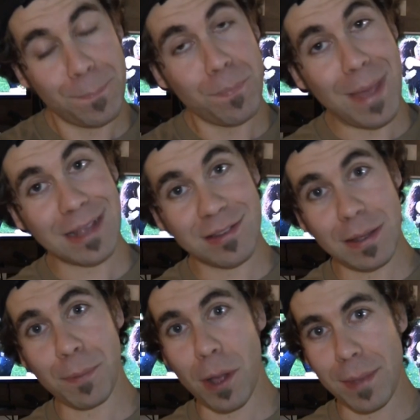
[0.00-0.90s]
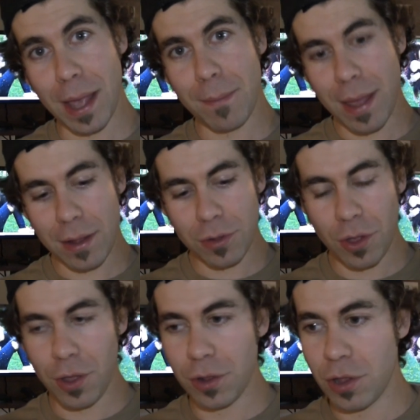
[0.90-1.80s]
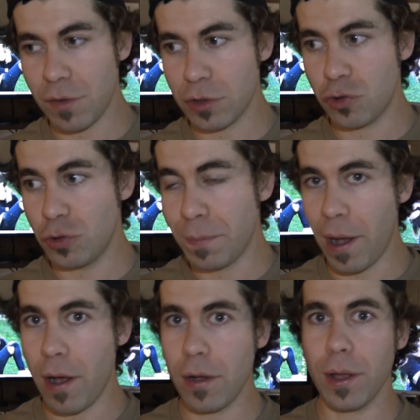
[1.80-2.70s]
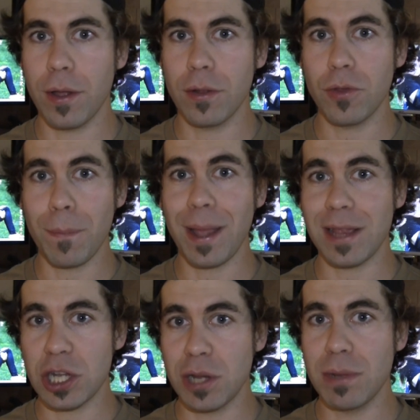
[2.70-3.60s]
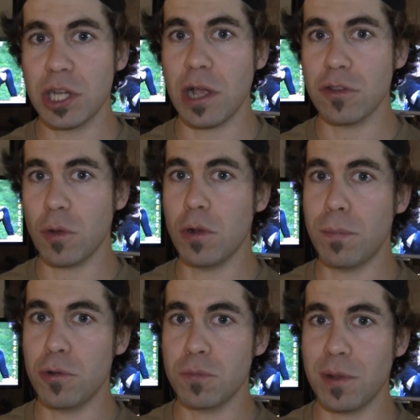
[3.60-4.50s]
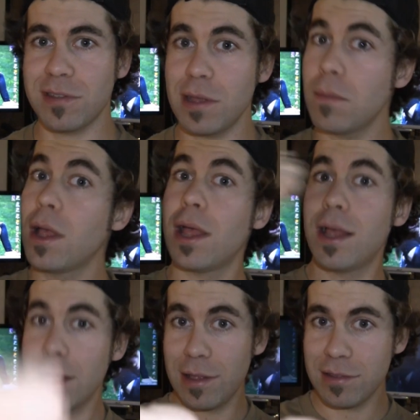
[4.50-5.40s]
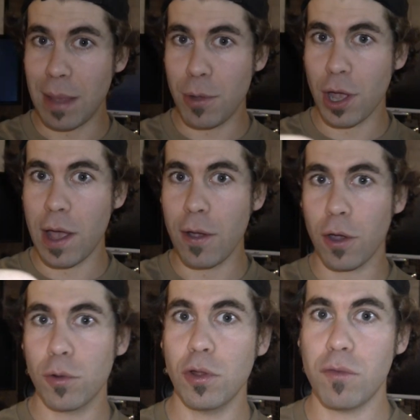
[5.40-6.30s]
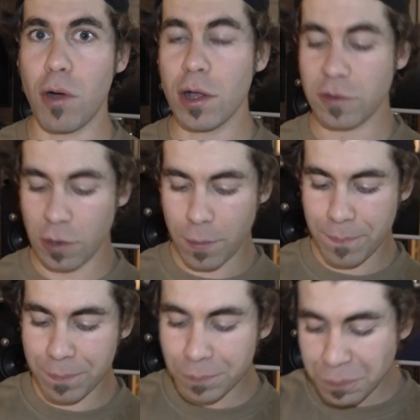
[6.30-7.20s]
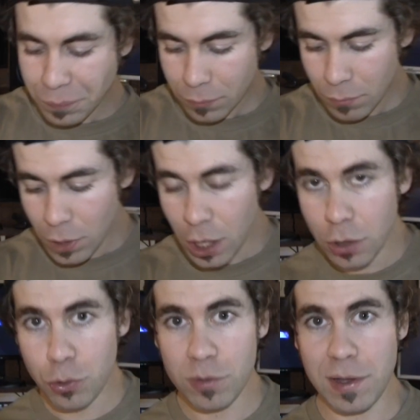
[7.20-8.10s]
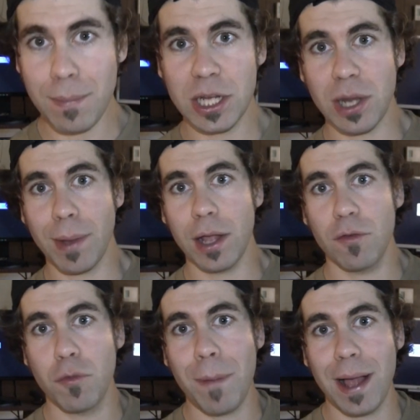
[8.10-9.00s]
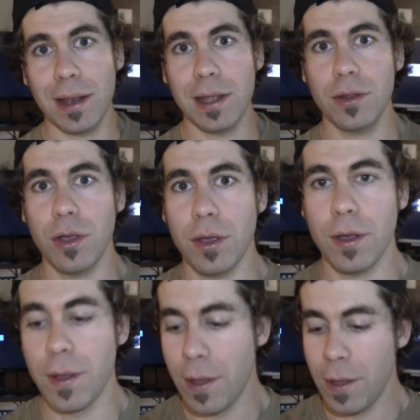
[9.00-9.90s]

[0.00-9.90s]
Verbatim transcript: merci premièrement de, votre support, de partager mes chansons le plus possible. Ça me rend heureux de voir ça. Deuxièmement, j'aimerais vous parler de,